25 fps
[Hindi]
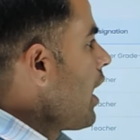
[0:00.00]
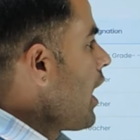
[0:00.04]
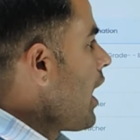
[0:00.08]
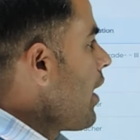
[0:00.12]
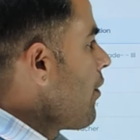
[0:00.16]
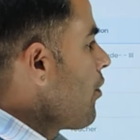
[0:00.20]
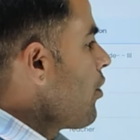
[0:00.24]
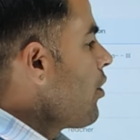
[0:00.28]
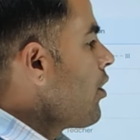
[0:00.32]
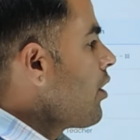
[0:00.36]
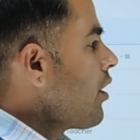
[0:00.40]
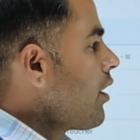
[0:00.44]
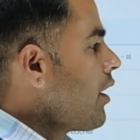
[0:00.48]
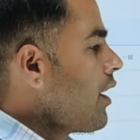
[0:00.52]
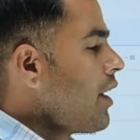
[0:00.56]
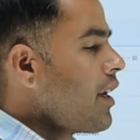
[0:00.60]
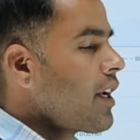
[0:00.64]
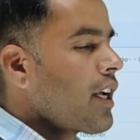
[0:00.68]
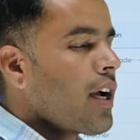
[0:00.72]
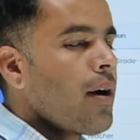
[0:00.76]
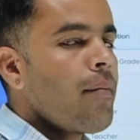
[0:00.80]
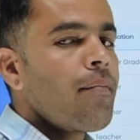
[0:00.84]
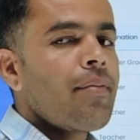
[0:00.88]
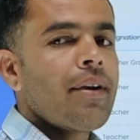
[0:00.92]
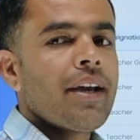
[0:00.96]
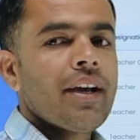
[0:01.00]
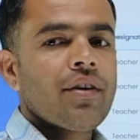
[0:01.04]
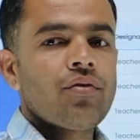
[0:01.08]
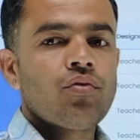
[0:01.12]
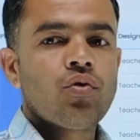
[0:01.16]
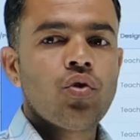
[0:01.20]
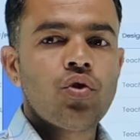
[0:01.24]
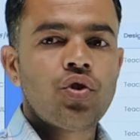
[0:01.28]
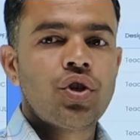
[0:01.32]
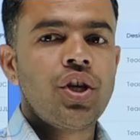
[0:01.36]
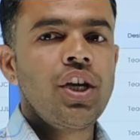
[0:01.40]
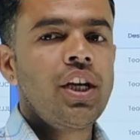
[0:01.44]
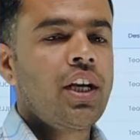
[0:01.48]
है वो इनकम टैक्स
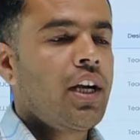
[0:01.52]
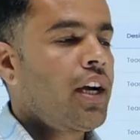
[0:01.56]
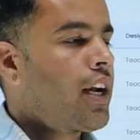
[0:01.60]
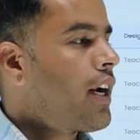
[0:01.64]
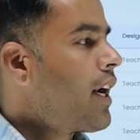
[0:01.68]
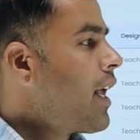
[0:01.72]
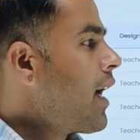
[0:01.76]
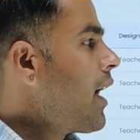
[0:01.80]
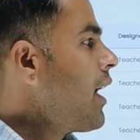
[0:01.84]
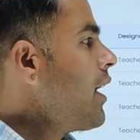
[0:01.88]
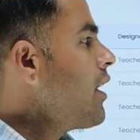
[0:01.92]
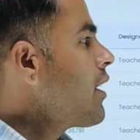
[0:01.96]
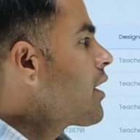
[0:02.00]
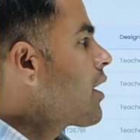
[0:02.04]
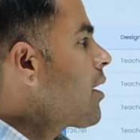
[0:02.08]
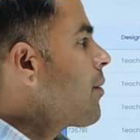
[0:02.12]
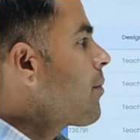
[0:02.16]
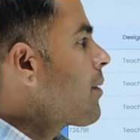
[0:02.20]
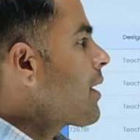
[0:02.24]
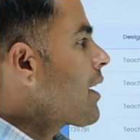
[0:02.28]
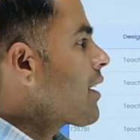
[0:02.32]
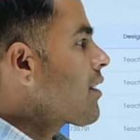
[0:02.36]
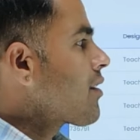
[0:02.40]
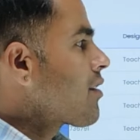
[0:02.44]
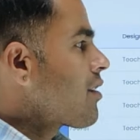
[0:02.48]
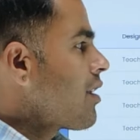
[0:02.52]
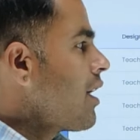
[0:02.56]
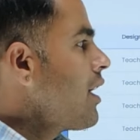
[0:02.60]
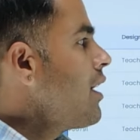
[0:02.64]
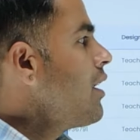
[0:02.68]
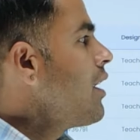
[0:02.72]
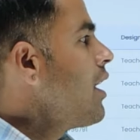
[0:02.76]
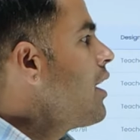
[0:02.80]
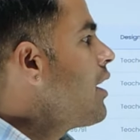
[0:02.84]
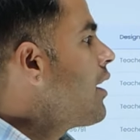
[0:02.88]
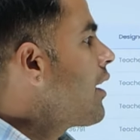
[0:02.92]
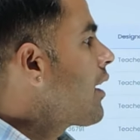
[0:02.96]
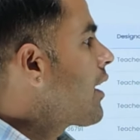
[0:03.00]
को ठीक करना है इनकम टैक्स
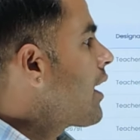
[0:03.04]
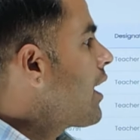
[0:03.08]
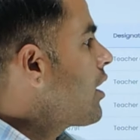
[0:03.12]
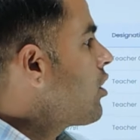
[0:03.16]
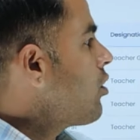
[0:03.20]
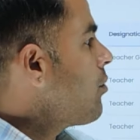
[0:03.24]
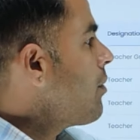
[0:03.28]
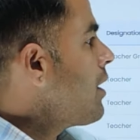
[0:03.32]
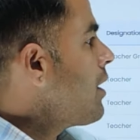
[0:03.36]
सही नहीं कटा है